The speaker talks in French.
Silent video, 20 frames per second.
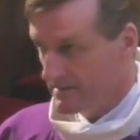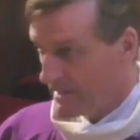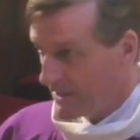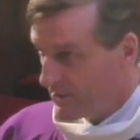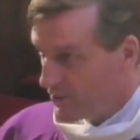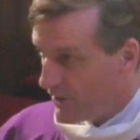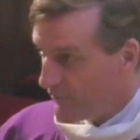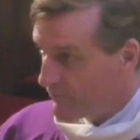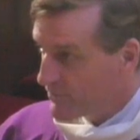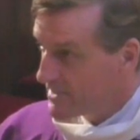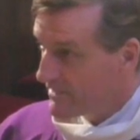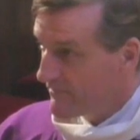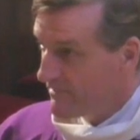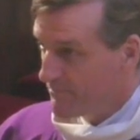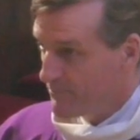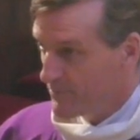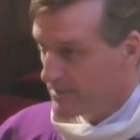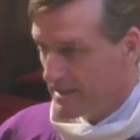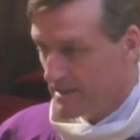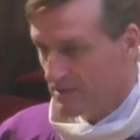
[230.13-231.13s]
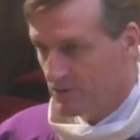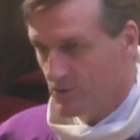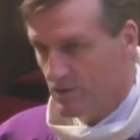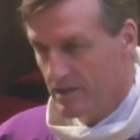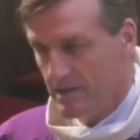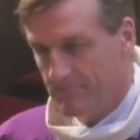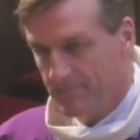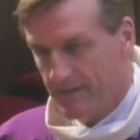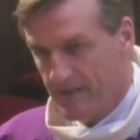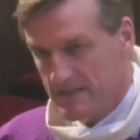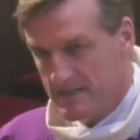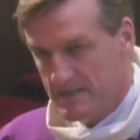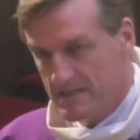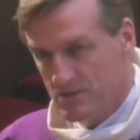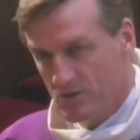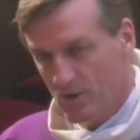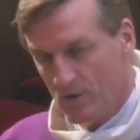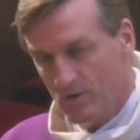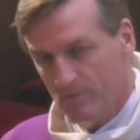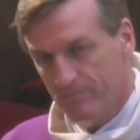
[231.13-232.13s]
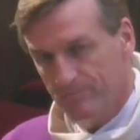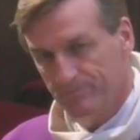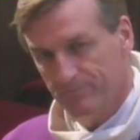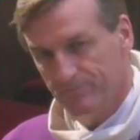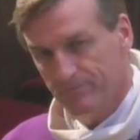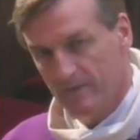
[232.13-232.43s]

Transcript: D'ailleurs, vous savez peut-être que les présidents